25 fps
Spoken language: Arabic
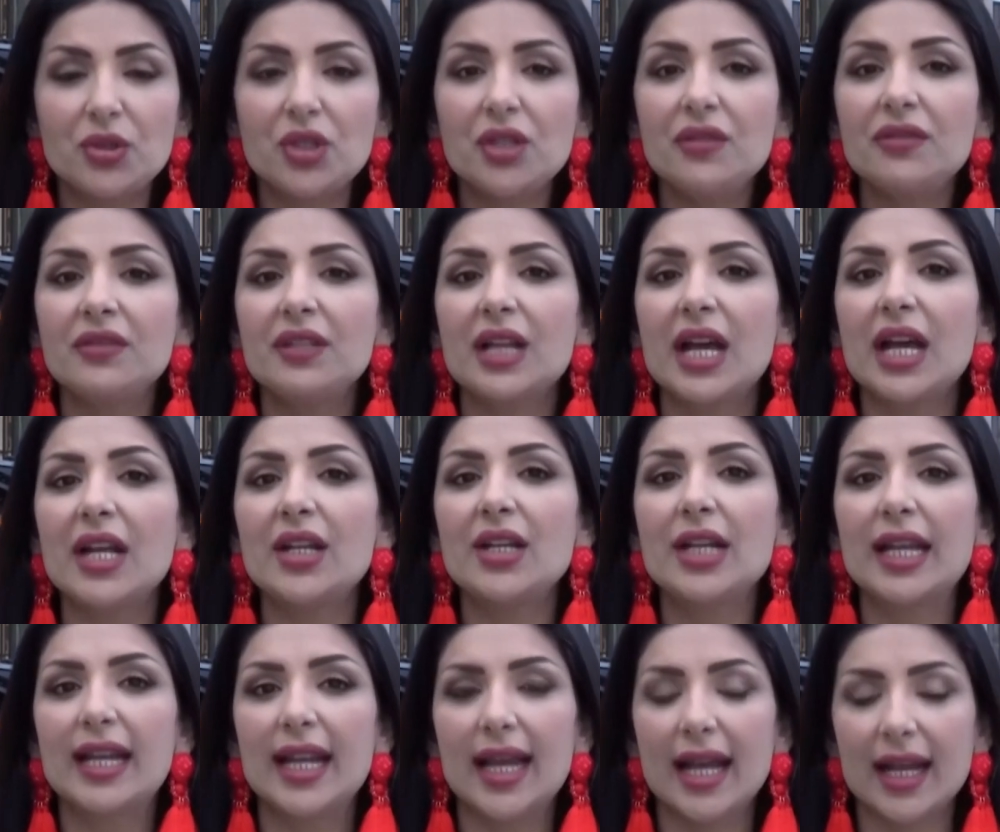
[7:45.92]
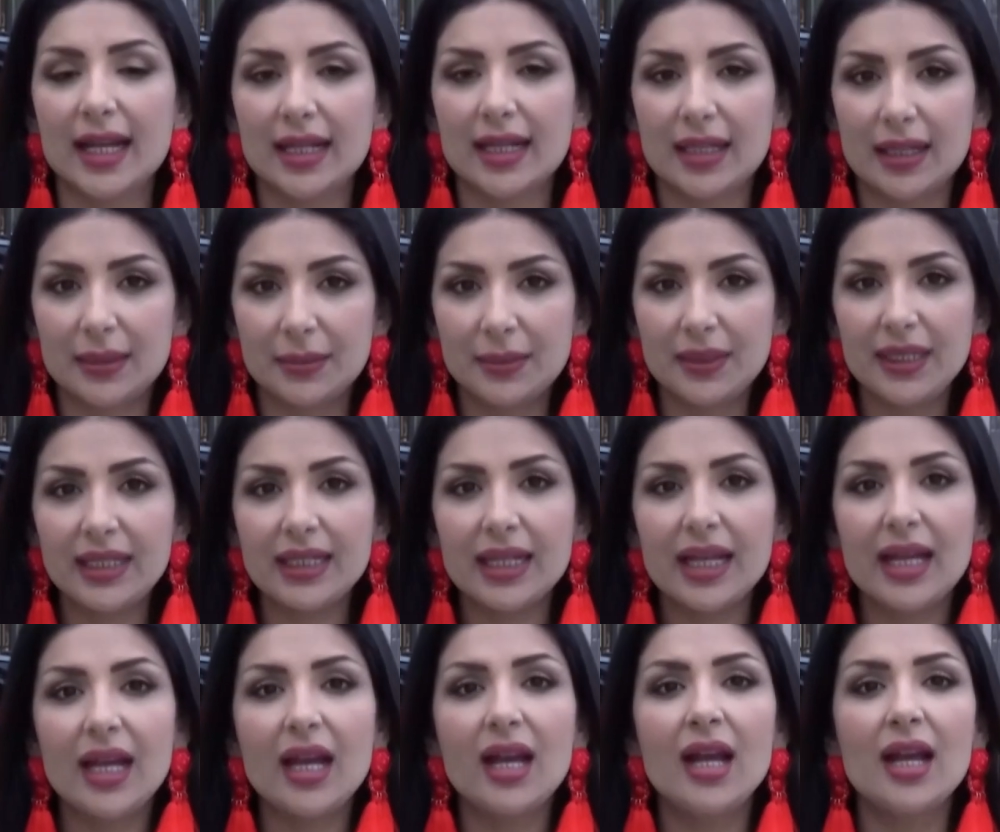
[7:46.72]
شفنا أن
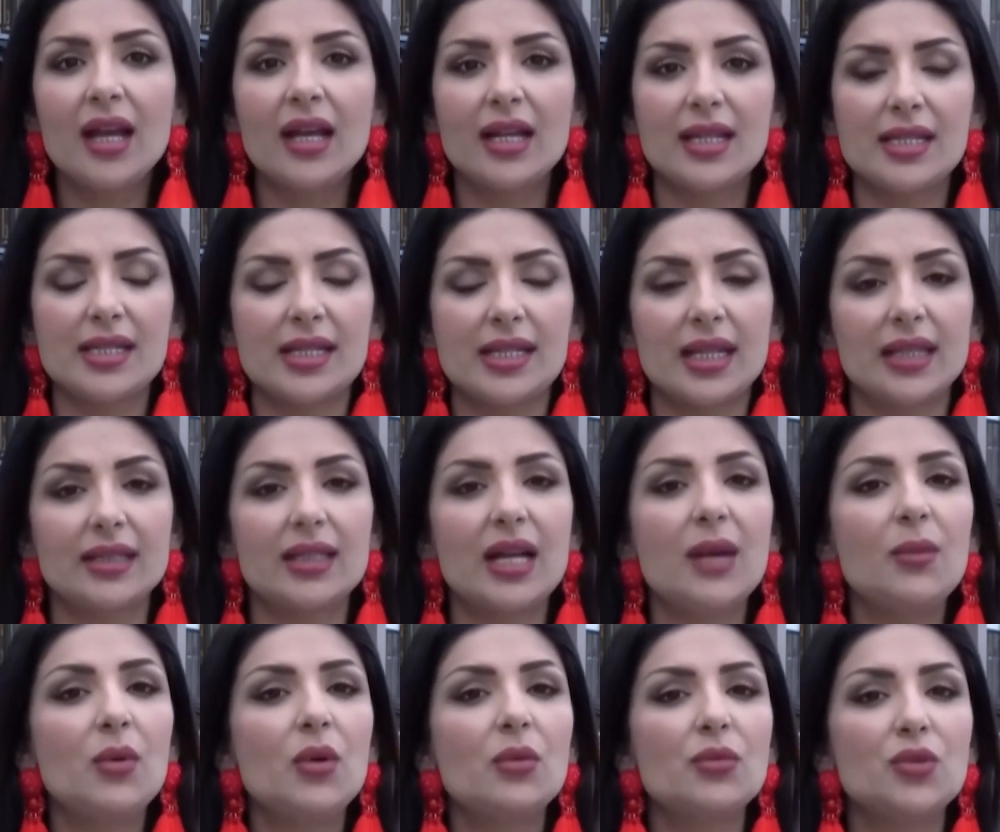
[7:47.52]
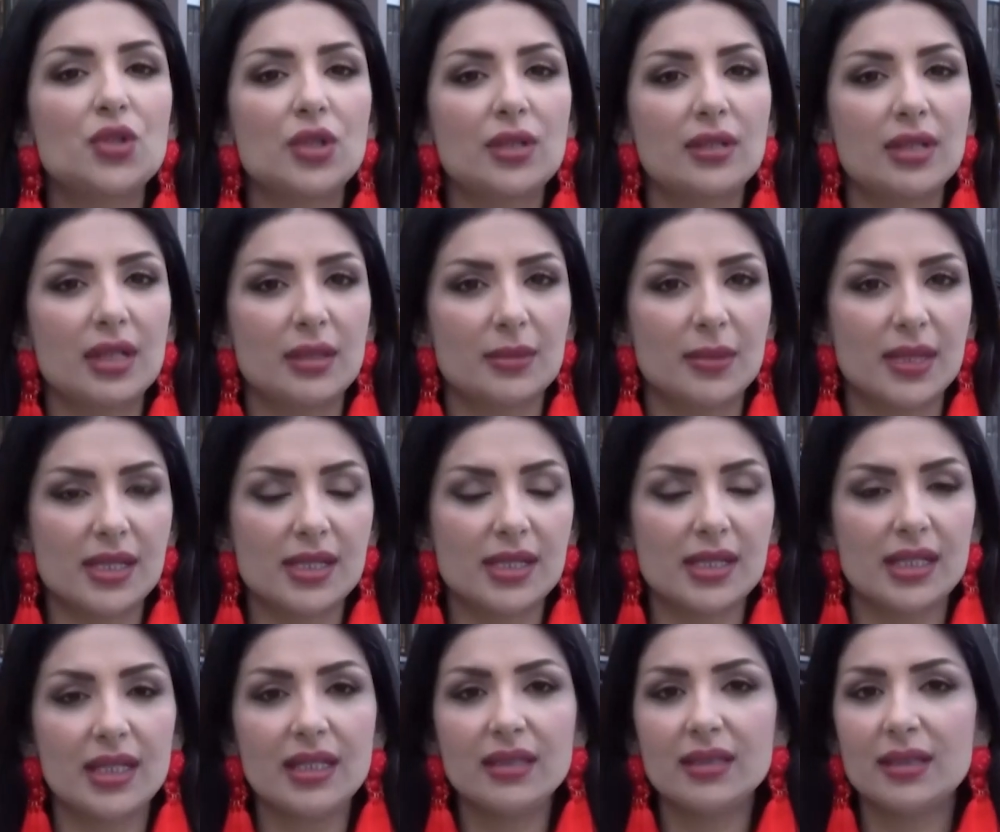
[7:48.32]
الأغلبية استخدامهم جدا
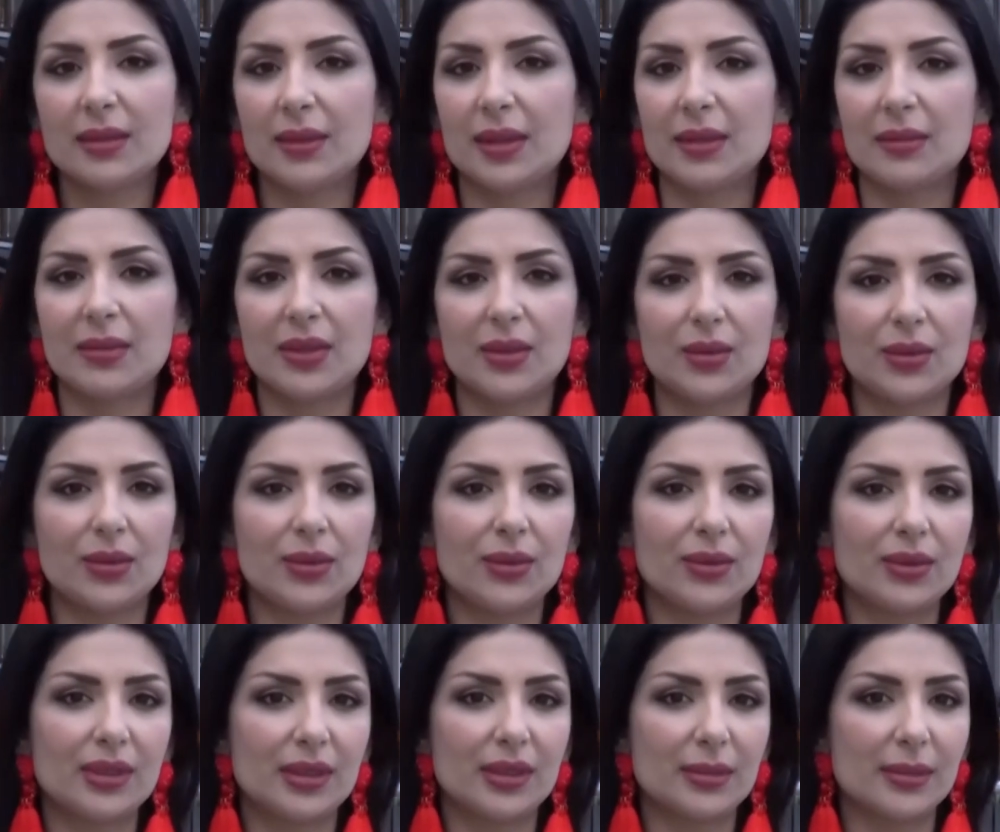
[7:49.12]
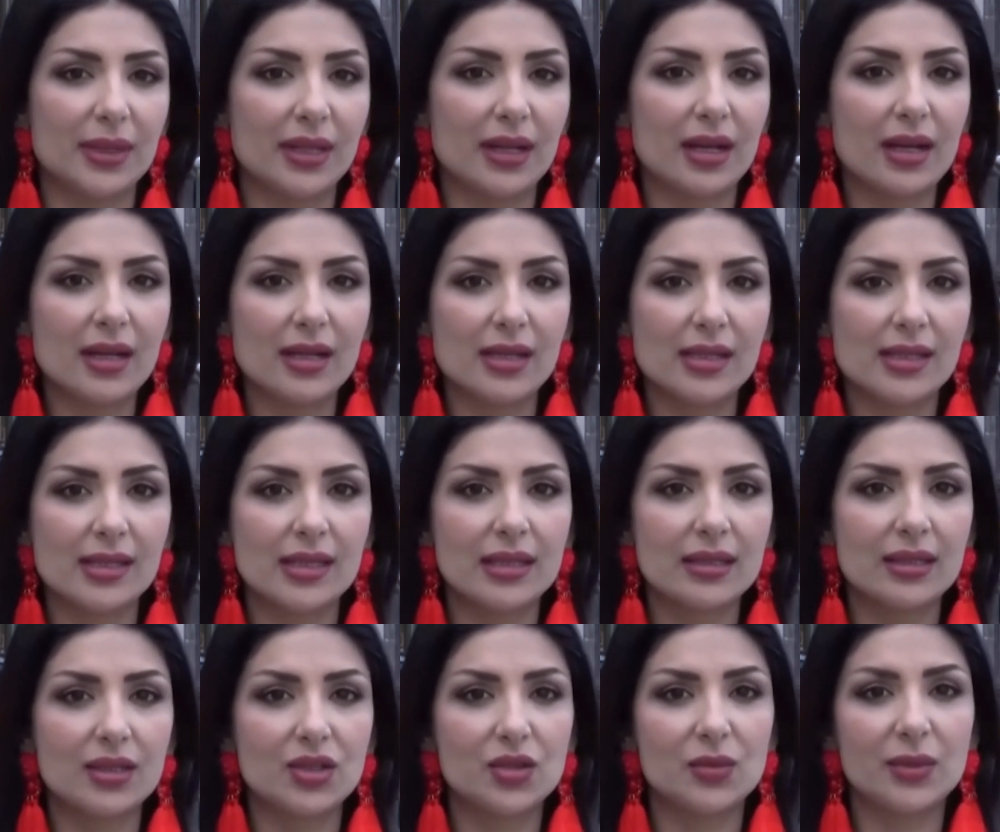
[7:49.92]
بسيط طبعا ما يروحون
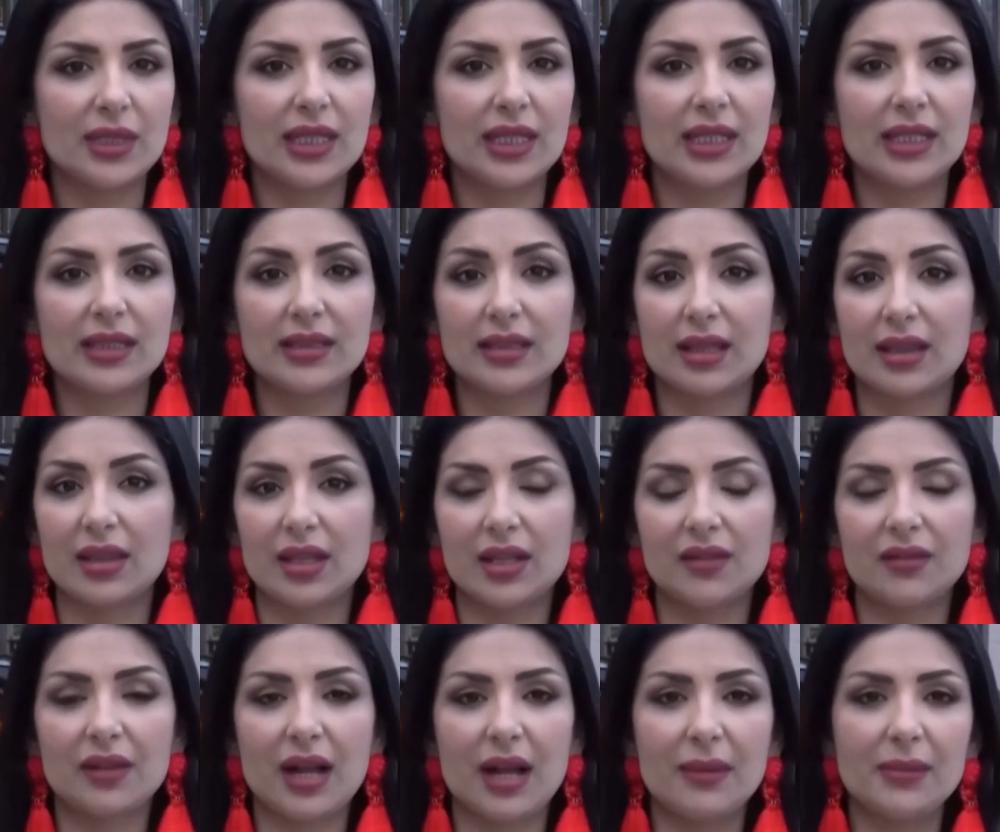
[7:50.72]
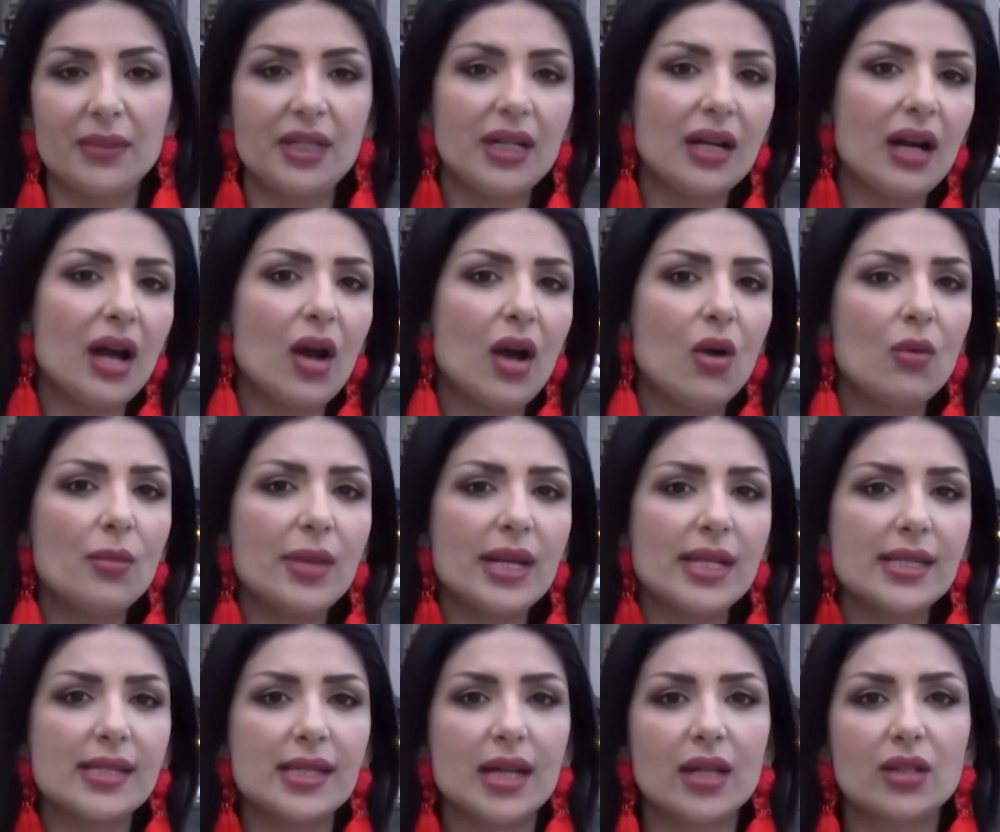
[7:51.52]
لمراكز التجميل لتنظيف عميق أو
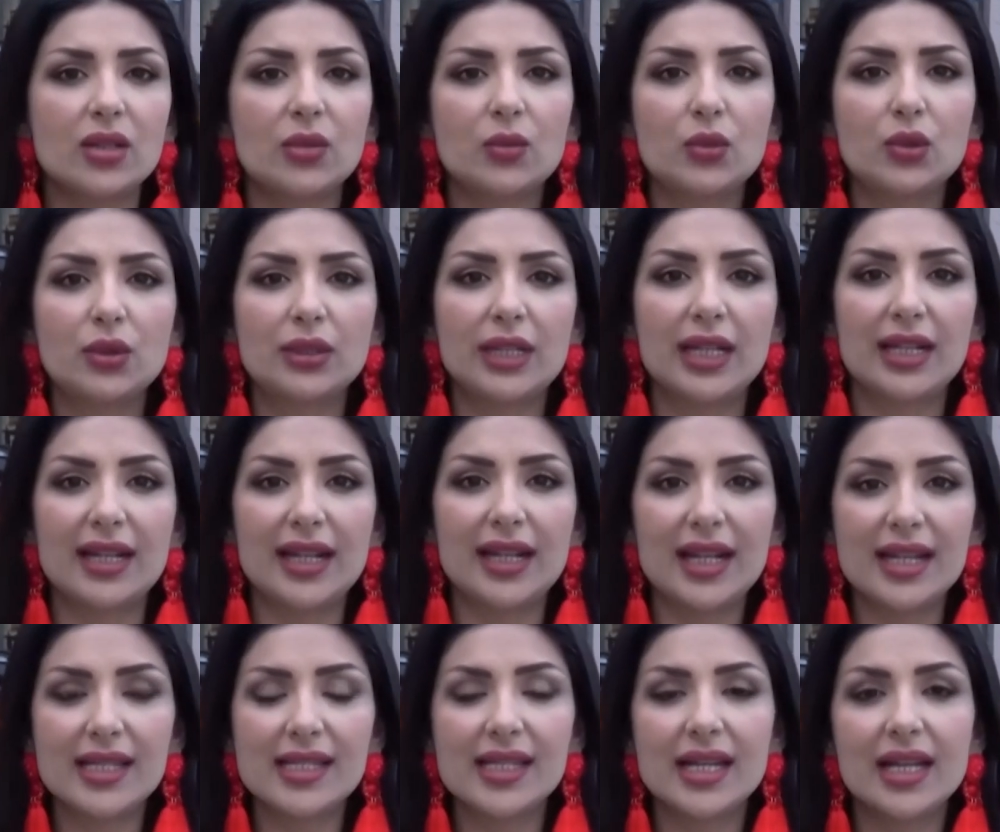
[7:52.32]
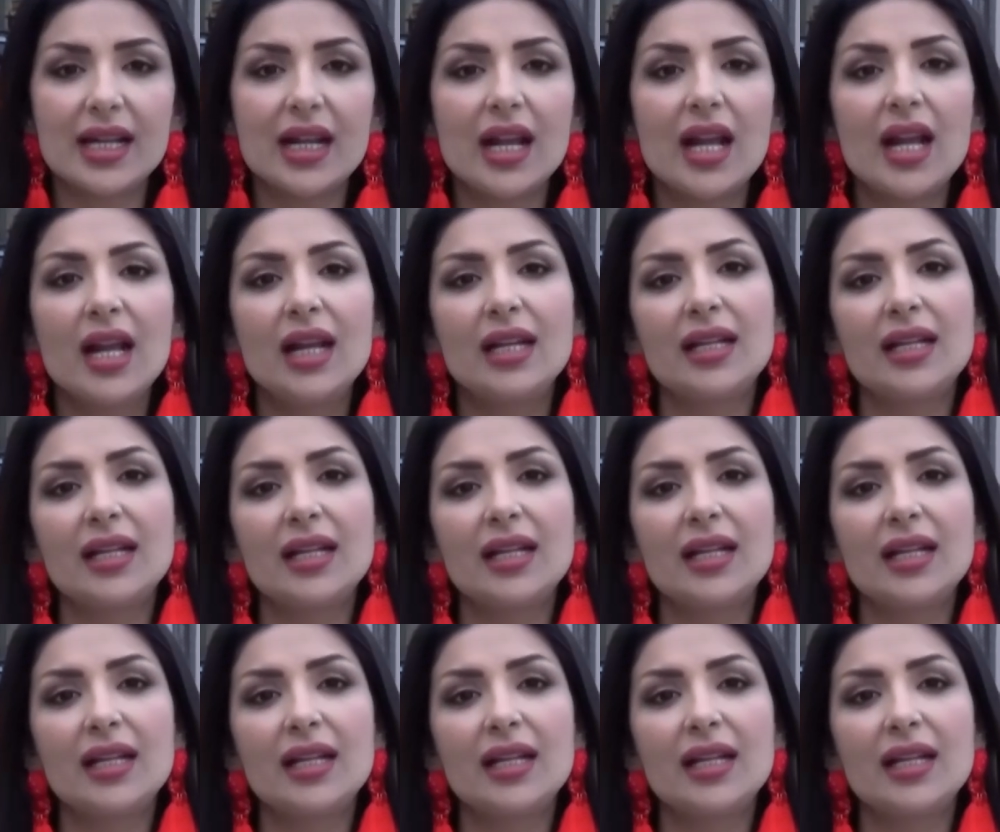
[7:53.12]
ما يستخدمون الليزر